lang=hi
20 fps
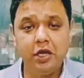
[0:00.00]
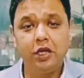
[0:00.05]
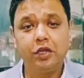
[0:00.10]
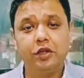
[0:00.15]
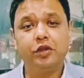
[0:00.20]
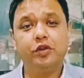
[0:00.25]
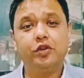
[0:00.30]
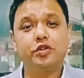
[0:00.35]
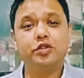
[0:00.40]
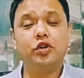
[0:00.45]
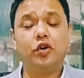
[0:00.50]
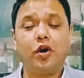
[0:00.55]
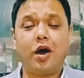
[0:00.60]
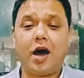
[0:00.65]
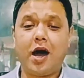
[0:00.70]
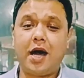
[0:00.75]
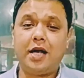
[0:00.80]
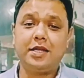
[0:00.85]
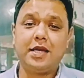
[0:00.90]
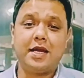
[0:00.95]
तो दोस्तों
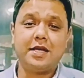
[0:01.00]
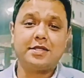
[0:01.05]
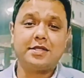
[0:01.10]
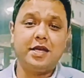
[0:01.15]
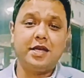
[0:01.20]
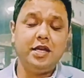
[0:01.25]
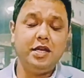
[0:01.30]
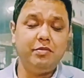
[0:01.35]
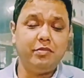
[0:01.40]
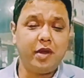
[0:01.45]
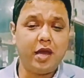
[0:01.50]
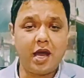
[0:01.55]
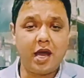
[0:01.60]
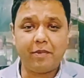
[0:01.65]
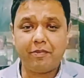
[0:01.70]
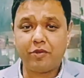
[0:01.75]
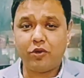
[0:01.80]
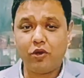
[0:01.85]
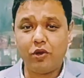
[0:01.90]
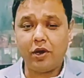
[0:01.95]
आज ऐसे ही मैं
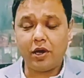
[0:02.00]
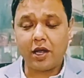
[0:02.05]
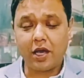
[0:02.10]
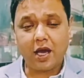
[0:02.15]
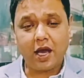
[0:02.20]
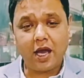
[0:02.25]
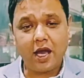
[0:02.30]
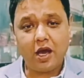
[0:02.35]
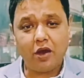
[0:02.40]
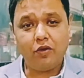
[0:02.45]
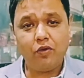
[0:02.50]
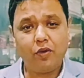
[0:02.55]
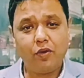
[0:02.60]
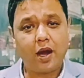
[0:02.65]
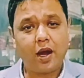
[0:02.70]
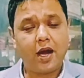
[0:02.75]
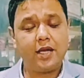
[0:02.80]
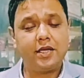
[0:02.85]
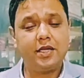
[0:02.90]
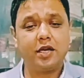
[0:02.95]
आपको ले आया हूँ
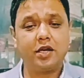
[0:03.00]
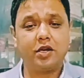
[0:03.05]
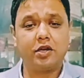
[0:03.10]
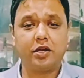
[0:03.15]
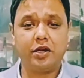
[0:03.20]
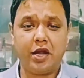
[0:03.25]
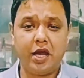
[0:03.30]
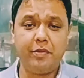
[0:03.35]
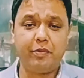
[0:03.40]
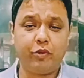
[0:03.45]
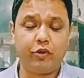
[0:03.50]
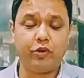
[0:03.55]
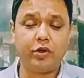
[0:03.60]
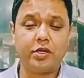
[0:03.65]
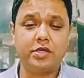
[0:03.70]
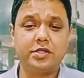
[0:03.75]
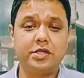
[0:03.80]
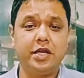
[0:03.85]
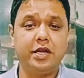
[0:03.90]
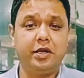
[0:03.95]
आज एक नए
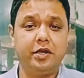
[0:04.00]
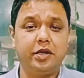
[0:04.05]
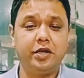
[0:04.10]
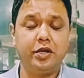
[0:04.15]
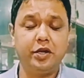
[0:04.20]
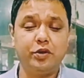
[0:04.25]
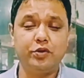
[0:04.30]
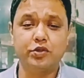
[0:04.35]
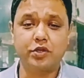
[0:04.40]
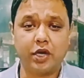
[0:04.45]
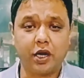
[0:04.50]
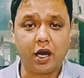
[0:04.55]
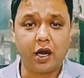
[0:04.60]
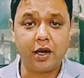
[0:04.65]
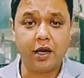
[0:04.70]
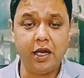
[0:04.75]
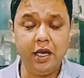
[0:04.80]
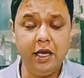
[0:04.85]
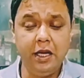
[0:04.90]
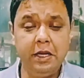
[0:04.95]
प्रोडक्ट से इंट्रोड्यूस
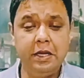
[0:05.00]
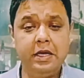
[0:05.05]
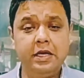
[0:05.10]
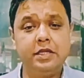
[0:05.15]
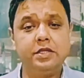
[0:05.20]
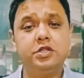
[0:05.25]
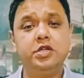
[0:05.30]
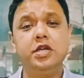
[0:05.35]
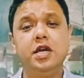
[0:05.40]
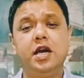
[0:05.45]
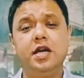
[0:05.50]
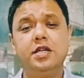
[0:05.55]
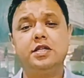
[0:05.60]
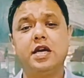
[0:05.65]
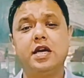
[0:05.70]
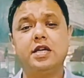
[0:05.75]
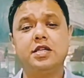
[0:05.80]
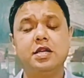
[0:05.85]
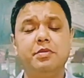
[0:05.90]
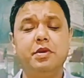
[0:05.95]
कराने जी हाँ
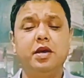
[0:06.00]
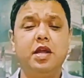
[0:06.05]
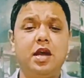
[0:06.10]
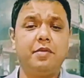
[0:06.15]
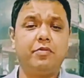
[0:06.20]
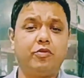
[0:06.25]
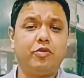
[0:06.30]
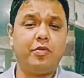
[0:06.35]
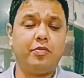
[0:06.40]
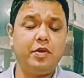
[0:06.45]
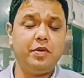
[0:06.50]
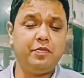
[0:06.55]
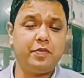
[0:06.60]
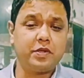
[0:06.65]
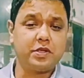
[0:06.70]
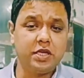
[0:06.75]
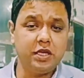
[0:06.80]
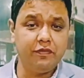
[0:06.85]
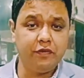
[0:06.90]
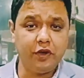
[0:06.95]
जैसे मैंने आपको अपनी
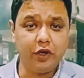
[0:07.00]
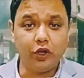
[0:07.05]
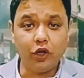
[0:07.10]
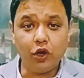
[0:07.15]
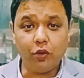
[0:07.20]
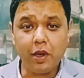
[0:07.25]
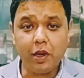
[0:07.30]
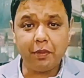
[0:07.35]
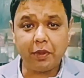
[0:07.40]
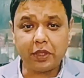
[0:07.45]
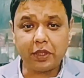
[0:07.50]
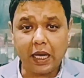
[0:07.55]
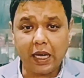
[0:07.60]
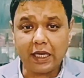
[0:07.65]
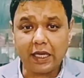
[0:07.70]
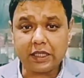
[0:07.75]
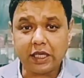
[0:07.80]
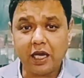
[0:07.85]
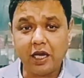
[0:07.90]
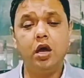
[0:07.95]
पिछली वीडियो में
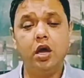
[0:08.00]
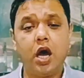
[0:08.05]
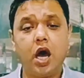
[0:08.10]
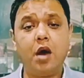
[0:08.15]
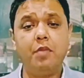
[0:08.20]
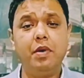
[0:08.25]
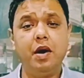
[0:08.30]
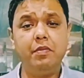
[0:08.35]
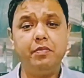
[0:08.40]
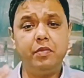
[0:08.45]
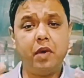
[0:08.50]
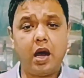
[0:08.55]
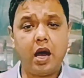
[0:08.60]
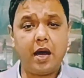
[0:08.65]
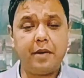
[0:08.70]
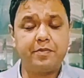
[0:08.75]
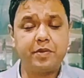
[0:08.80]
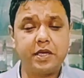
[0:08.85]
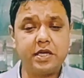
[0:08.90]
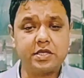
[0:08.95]
बताया था अब हम
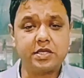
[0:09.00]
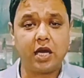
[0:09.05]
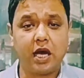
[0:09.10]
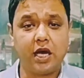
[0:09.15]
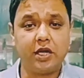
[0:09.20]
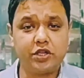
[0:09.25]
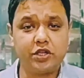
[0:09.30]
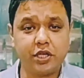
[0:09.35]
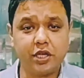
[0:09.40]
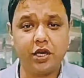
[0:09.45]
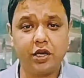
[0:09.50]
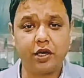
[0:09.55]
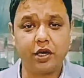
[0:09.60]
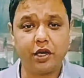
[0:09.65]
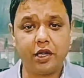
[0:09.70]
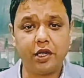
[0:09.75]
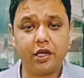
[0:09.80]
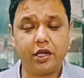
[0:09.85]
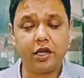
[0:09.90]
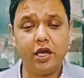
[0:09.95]
आपके साथ शेयर
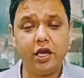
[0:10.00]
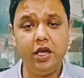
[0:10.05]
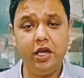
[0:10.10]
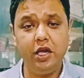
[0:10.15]
करेंगे